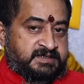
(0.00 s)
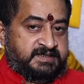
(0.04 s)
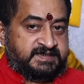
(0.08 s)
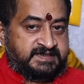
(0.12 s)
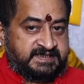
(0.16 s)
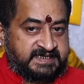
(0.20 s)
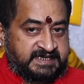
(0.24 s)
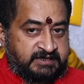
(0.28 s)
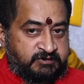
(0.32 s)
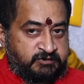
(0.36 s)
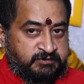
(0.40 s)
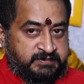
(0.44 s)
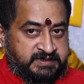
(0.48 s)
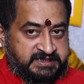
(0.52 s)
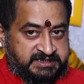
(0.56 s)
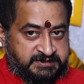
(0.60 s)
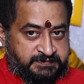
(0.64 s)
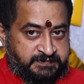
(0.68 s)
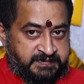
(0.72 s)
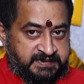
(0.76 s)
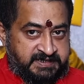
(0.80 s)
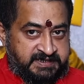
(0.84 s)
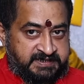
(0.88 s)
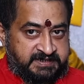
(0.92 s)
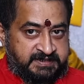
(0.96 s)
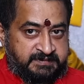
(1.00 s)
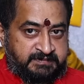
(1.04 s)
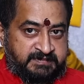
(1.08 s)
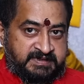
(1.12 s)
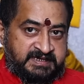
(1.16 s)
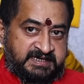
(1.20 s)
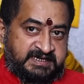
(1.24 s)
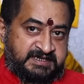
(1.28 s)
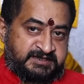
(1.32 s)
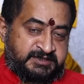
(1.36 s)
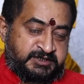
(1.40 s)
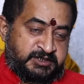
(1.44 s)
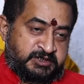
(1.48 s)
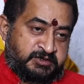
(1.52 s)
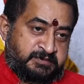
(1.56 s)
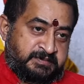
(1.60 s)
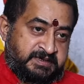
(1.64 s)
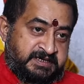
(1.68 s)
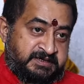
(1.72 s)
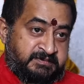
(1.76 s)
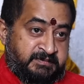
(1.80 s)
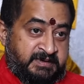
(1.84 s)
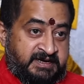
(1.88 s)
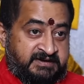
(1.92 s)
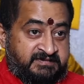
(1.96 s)
నిజంగా మరి చెప్పాలంటే మళ్ళీ దీంట్లో
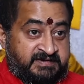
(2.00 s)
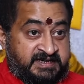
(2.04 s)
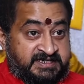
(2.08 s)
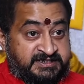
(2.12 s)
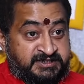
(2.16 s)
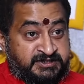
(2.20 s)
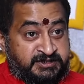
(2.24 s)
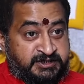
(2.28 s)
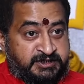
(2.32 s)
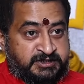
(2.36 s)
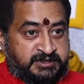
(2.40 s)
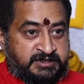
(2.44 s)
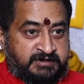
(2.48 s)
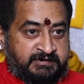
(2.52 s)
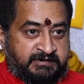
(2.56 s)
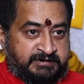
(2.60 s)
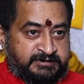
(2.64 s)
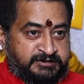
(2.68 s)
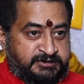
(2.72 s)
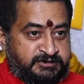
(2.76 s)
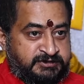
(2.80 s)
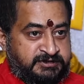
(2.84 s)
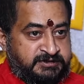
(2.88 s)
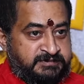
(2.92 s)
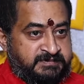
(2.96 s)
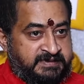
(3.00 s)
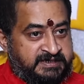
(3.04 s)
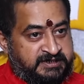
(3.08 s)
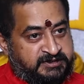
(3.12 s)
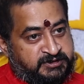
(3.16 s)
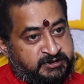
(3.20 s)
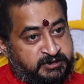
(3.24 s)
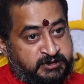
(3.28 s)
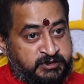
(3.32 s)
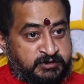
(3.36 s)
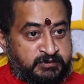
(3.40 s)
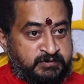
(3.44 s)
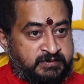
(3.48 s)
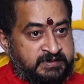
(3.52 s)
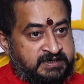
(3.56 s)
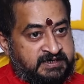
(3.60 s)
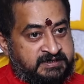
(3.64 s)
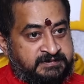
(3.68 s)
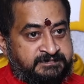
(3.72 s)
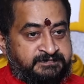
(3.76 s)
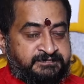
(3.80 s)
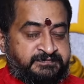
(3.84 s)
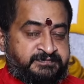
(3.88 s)
మళ్ళీ మారవాడిసి తీసుకురావాల్సి ఉంటుంది మళ్ళీ దీంట్లో కూడా